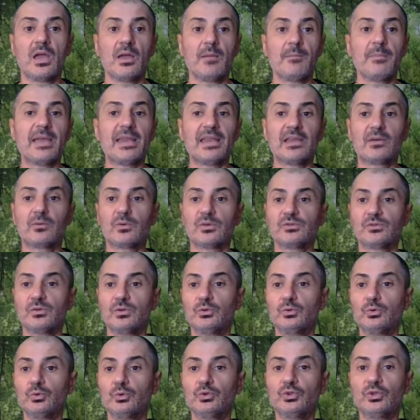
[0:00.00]
Bene, questo
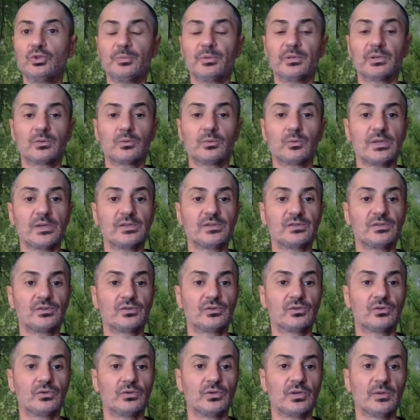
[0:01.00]
è tutto per
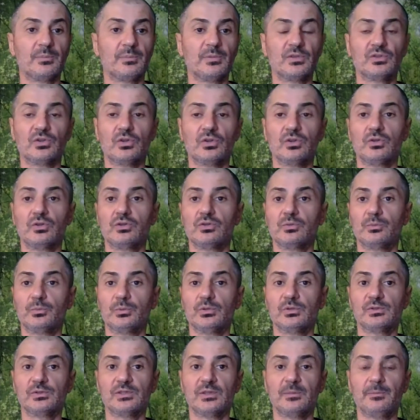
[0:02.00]
questo episodio di Non
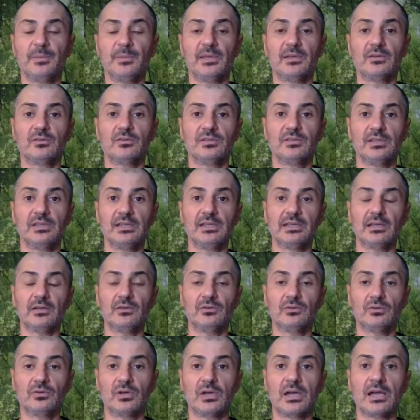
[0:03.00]
Puoi Non Saperlo
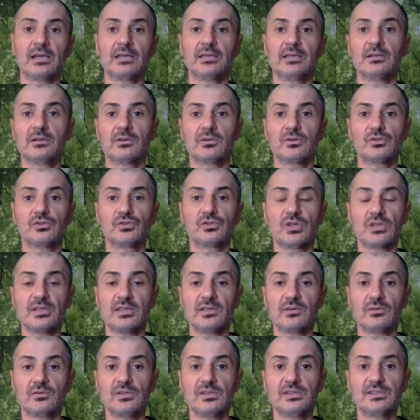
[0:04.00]
dedicato a Il Rosso e il
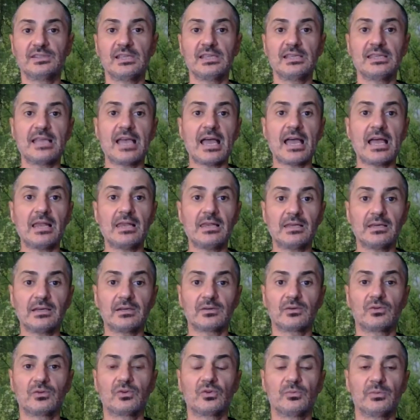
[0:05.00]
Nero di
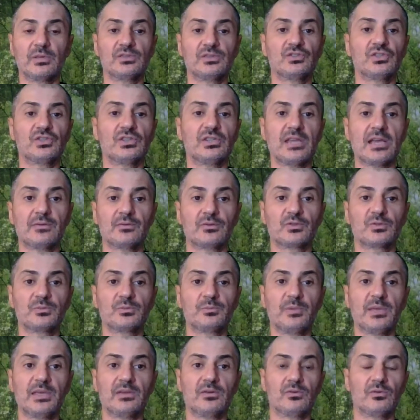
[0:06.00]
Stendhal. Come accennato
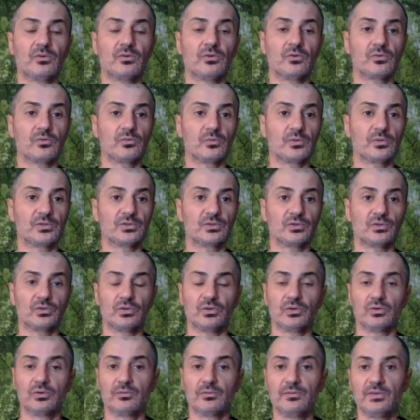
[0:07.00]
spero con
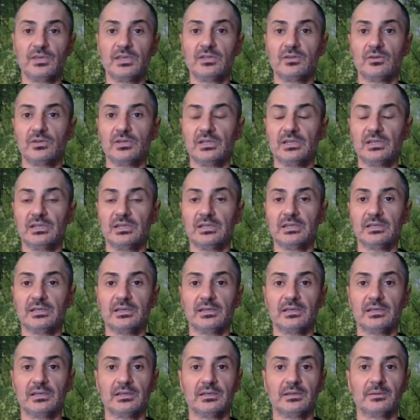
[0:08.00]
questo video di
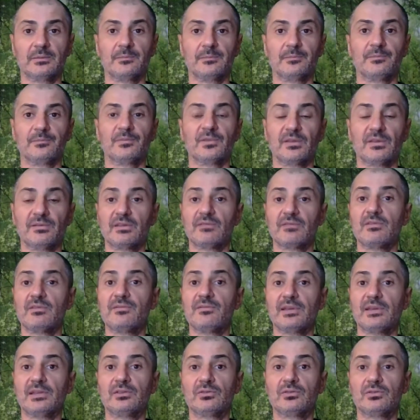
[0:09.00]
eh, avervi
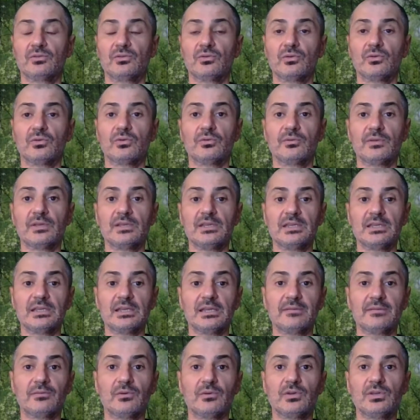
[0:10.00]
fatto
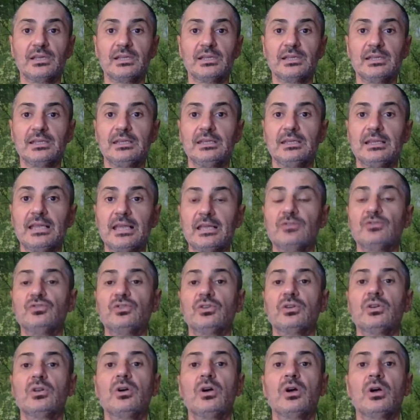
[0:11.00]
venire voglia di
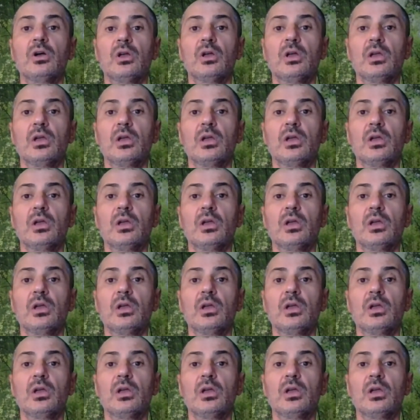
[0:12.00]
leggerlo